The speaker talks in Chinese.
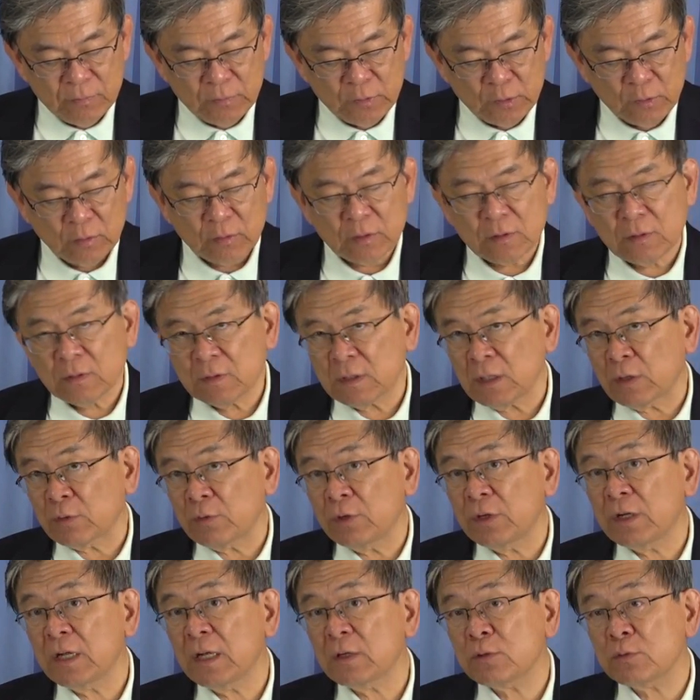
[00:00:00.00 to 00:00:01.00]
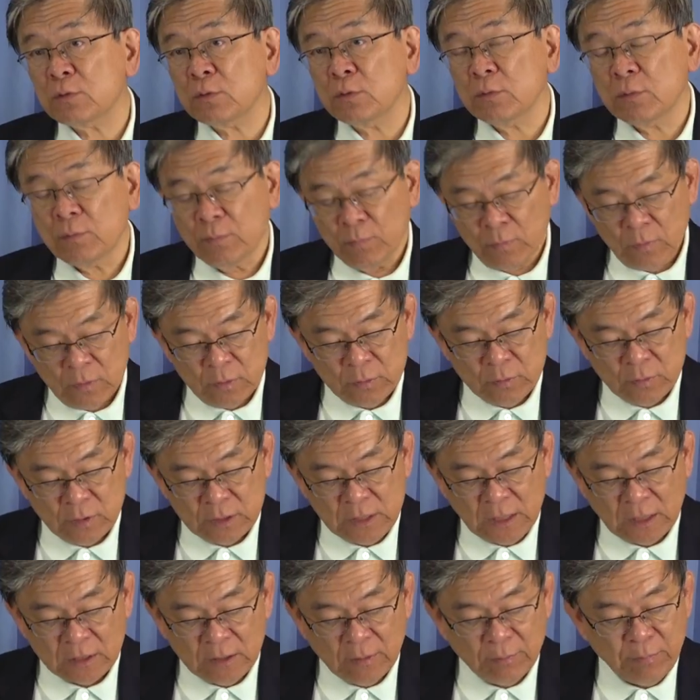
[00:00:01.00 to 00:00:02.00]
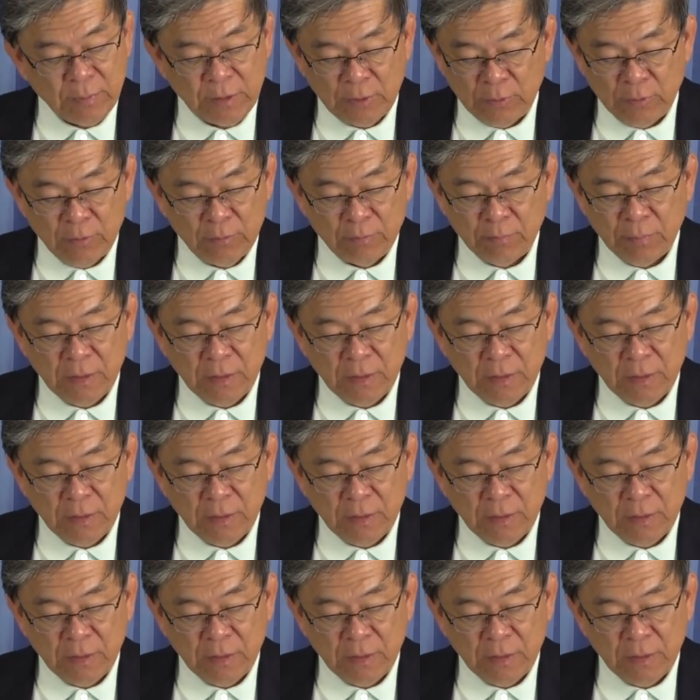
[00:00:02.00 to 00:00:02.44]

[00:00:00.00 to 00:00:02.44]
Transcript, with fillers: 就等于耶稣所讲的比喻，